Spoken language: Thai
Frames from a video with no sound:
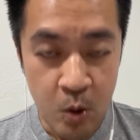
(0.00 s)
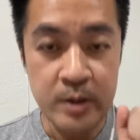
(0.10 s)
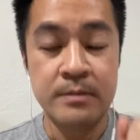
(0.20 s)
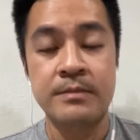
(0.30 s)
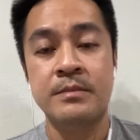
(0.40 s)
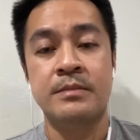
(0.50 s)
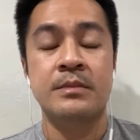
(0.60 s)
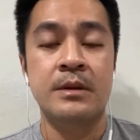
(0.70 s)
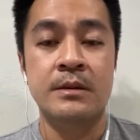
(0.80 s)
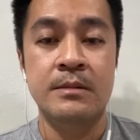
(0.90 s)
กด
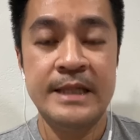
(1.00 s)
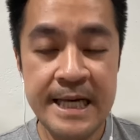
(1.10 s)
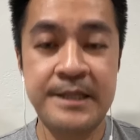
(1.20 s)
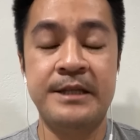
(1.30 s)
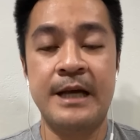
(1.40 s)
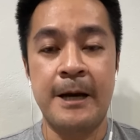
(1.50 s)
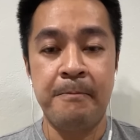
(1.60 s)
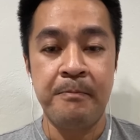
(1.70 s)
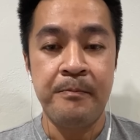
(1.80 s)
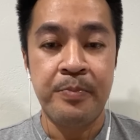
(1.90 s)
yes นะครับ
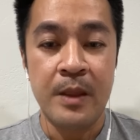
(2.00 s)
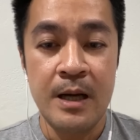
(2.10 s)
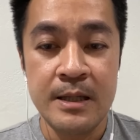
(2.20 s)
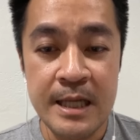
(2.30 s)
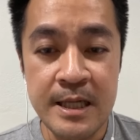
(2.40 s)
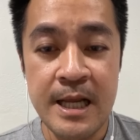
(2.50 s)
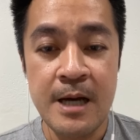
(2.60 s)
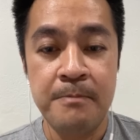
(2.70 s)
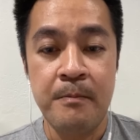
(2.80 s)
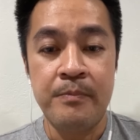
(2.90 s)
แต่ทีเนี้
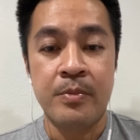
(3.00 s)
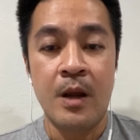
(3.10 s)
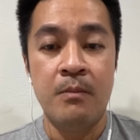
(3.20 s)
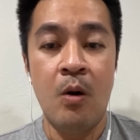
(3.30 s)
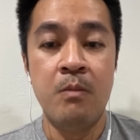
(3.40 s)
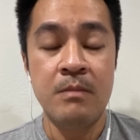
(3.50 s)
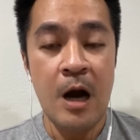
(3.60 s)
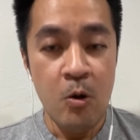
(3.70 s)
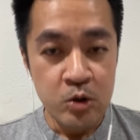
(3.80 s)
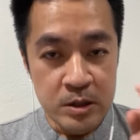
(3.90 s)
ยผม
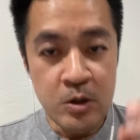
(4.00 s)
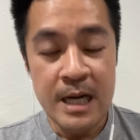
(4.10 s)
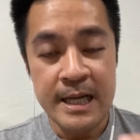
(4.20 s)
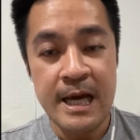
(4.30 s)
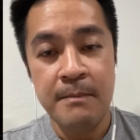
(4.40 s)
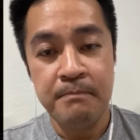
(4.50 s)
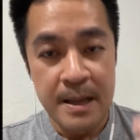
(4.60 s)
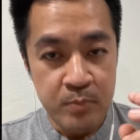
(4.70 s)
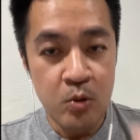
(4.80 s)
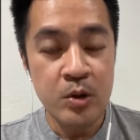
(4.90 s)
เอาเรื่องนี้ไป
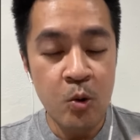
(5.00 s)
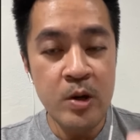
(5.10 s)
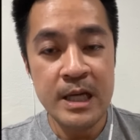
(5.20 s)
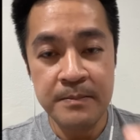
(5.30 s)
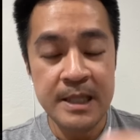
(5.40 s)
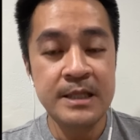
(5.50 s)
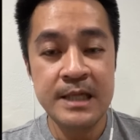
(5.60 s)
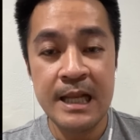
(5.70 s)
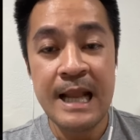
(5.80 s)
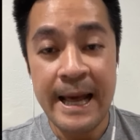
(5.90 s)
พูดคุยกับคริส
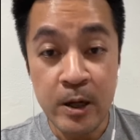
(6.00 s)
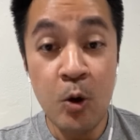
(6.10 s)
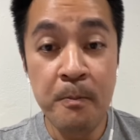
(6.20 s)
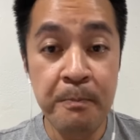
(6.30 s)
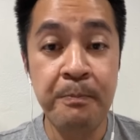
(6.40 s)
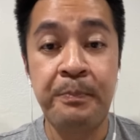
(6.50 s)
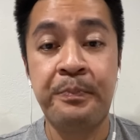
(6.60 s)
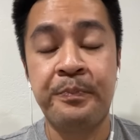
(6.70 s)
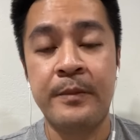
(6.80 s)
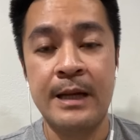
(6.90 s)
เตียนหลายกลุ่ม
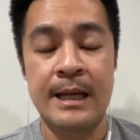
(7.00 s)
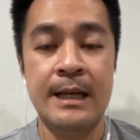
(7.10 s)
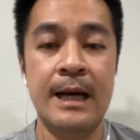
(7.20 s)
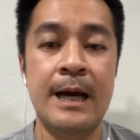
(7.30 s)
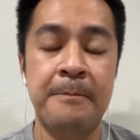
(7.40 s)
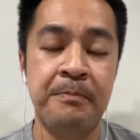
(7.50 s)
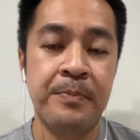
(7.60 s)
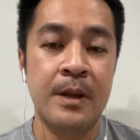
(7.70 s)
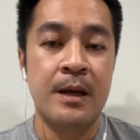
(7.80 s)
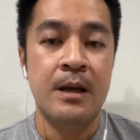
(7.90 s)
นะครับ
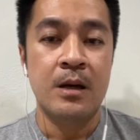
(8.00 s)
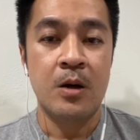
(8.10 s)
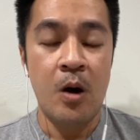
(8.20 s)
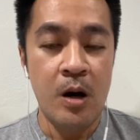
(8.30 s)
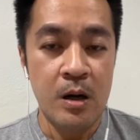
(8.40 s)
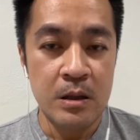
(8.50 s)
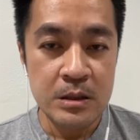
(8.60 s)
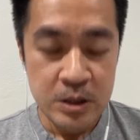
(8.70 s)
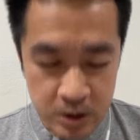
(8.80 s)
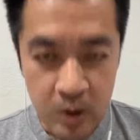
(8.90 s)
ก็
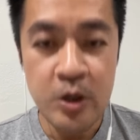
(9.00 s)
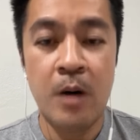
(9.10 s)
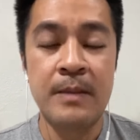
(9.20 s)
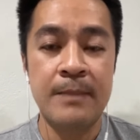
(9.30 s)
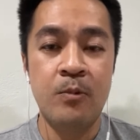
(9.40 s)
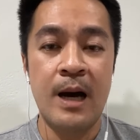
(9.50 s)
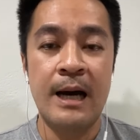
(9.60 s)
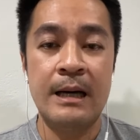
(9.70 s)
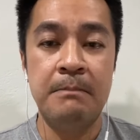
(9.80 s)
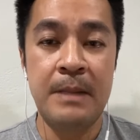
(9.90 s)
ต้องยอมรับว่า
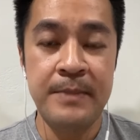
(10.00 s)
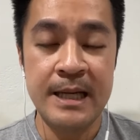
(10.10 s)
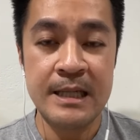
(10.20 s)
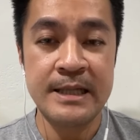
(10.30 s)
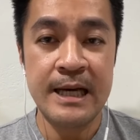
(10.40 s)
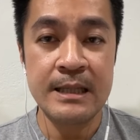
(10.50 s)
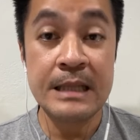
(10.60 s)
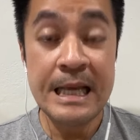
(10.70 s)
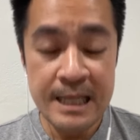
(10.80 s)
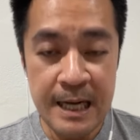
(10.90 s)
มันมีกระแส
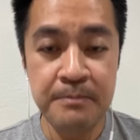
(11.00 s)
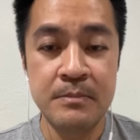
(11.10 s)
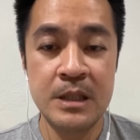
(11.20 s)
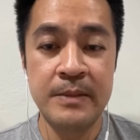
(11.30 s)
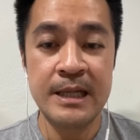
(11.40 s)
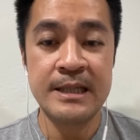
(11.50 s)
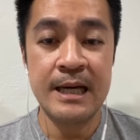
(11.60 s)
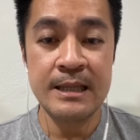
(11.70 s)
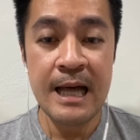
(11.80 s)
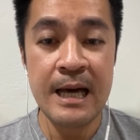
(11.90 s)
ตีกลับหรือมีกระแส
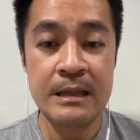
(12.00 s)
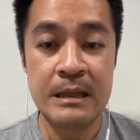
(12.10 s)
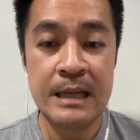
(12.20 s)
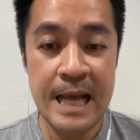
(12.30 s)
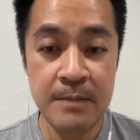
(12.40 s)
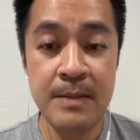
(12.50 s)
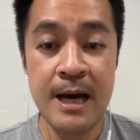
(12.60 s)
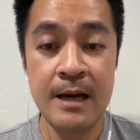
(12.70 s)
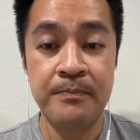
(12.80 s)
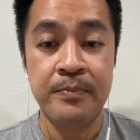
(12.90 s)
ต้านแรง
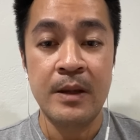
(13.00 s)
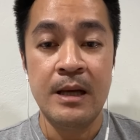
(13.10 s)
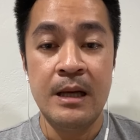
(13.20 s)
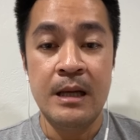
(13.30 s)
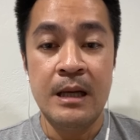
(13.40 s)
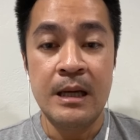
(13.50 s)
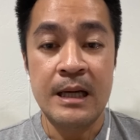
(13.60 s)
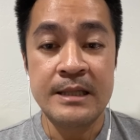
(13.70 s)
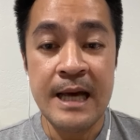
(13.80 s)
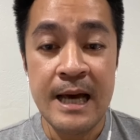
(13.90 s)
มาก
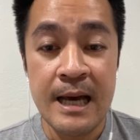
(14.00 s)
กระแส